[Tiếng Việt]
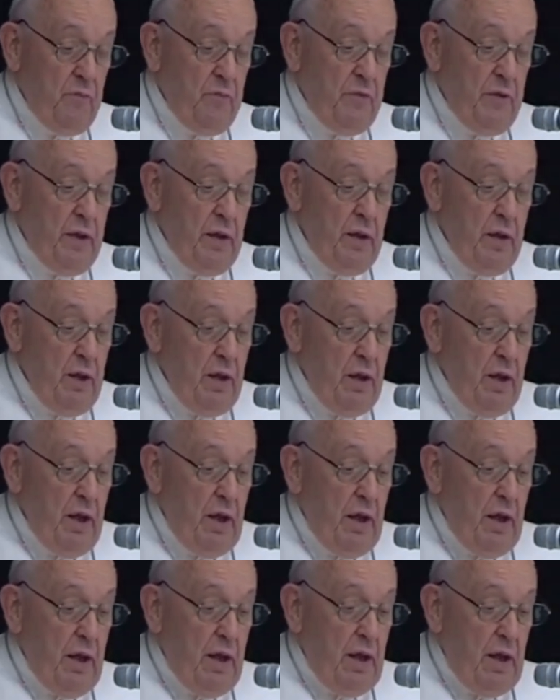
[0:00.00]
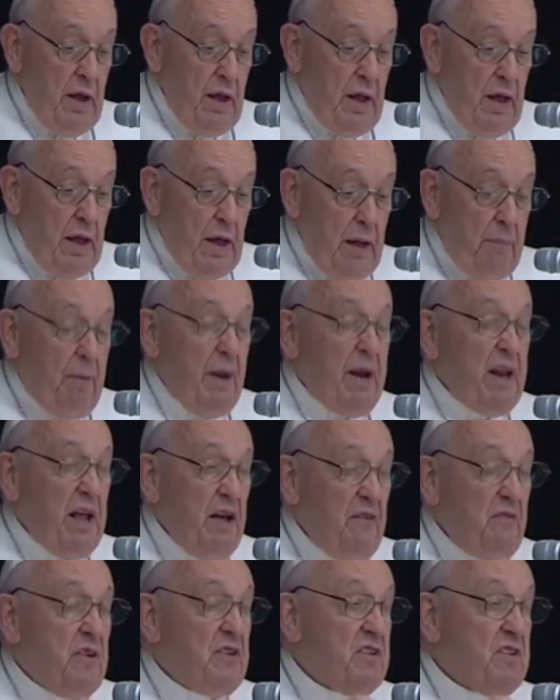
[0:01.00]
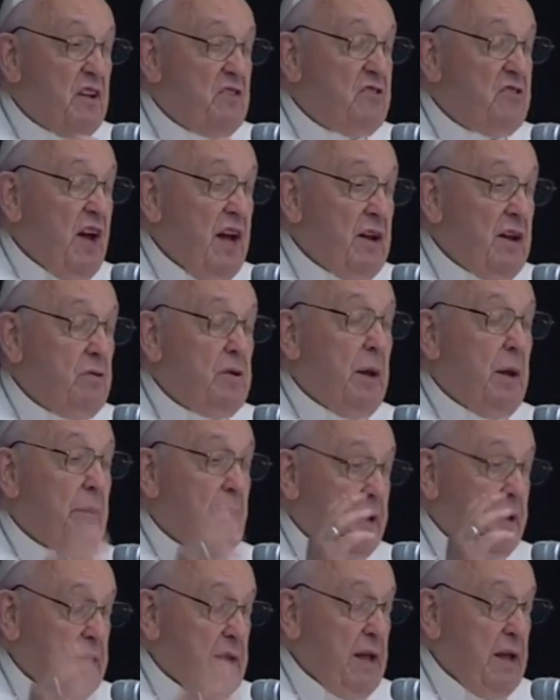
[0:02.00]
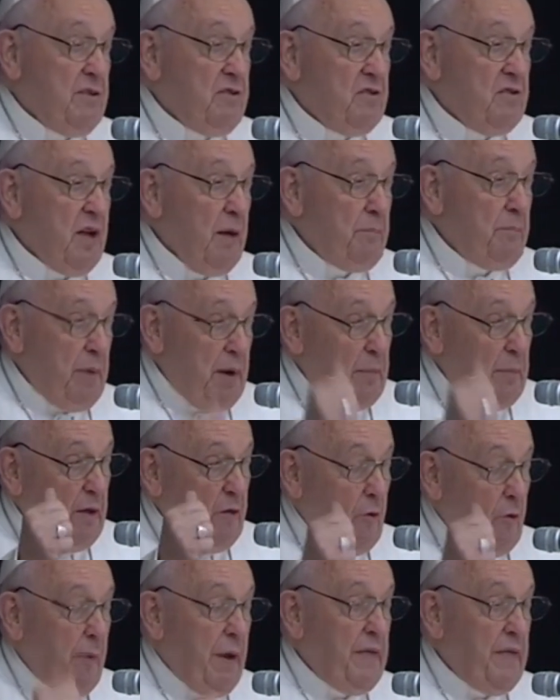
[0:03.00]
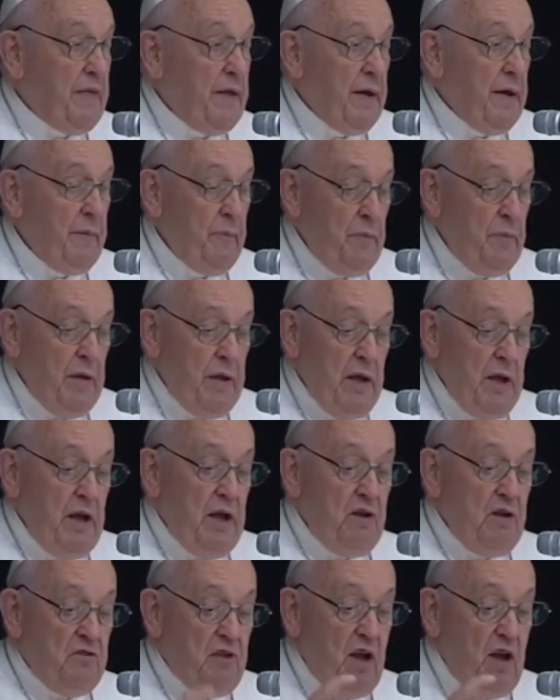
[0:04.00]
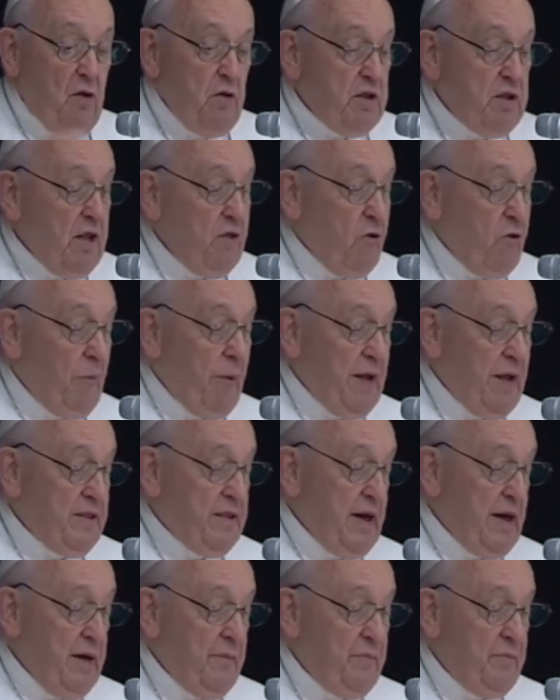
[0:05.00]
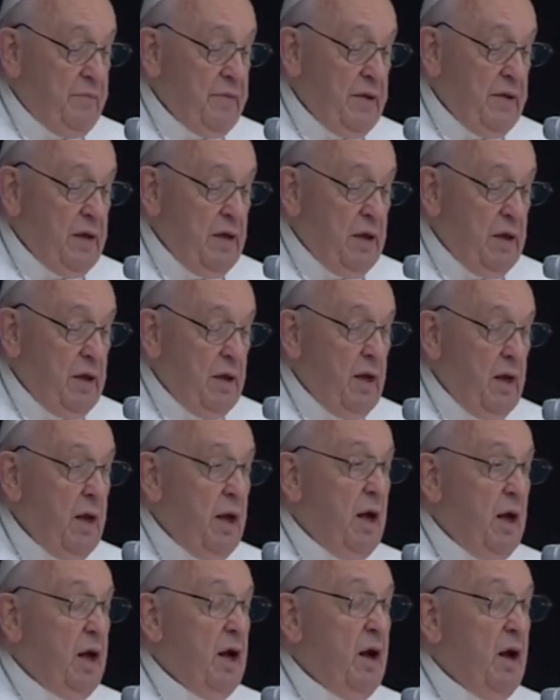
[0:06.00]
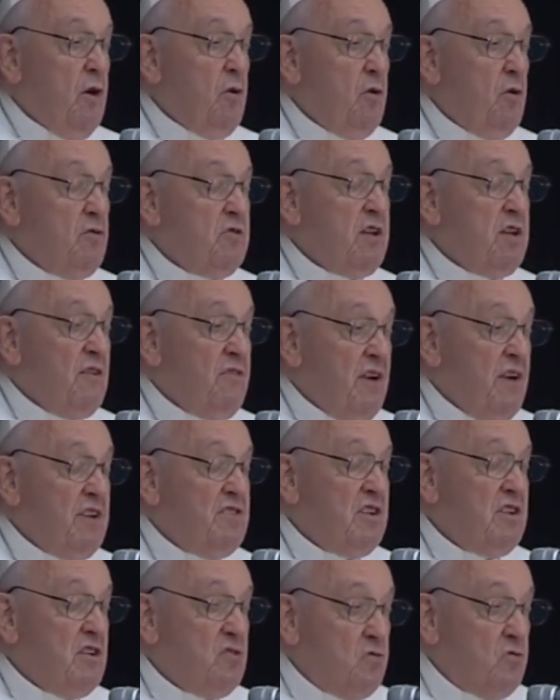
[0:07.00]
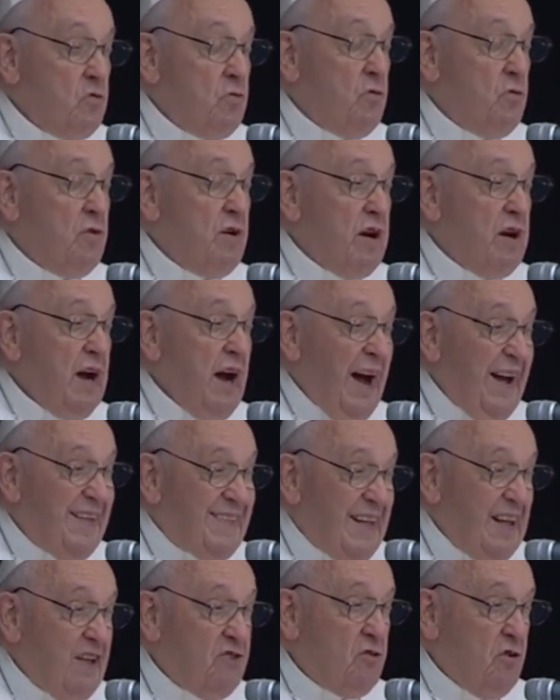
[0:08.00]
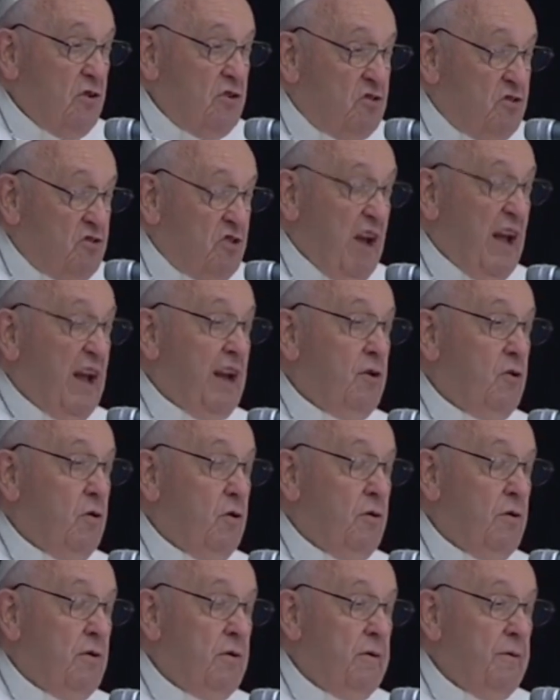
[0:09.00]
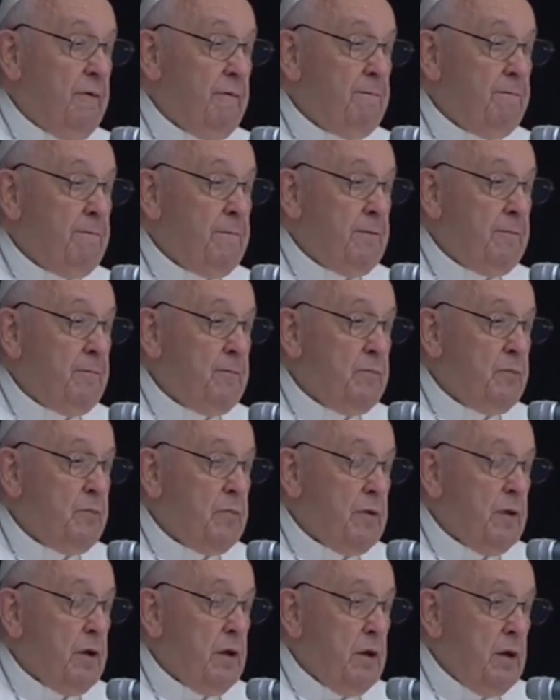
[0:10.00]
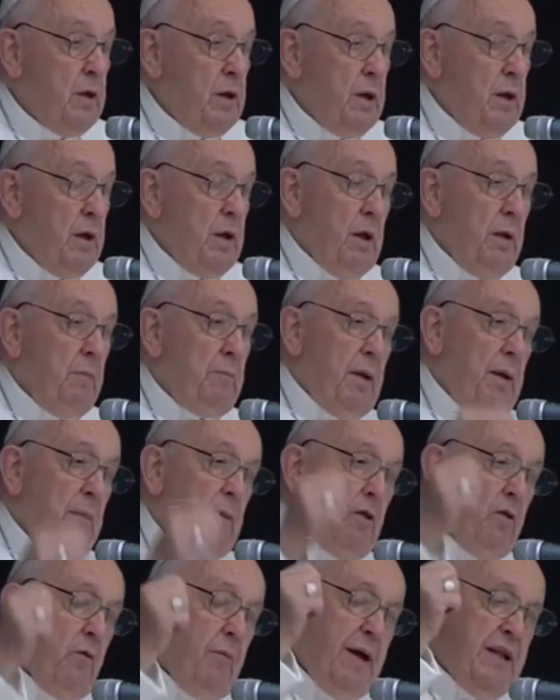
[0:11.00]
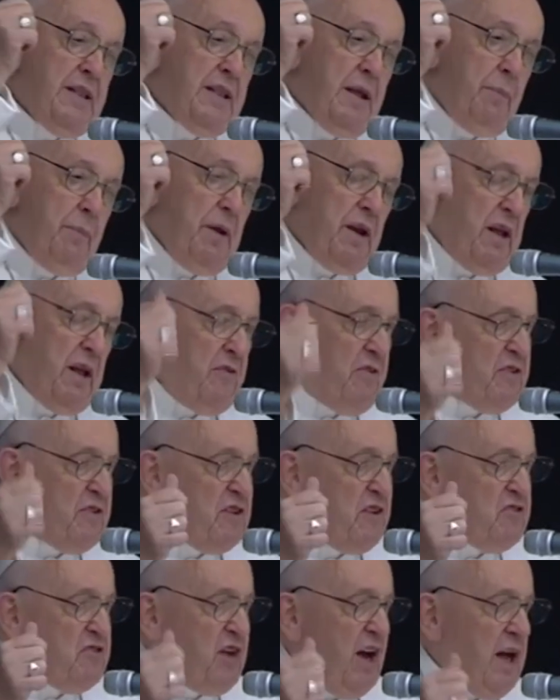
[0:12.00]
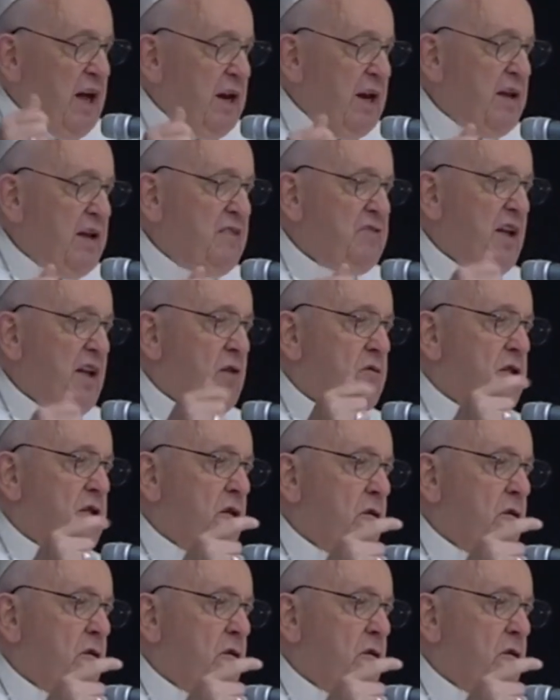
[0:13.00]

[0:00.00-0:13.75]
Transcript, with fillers: Tại sao chúng ta mừng? Bởi vì với việc thăng thiên, một điều gì đó mới mẻ và tốt đẹp đã xảy ra. Chúa Giêsu đã đưa nhân tính của chúng ta, thân xác của chúng ta lên trời.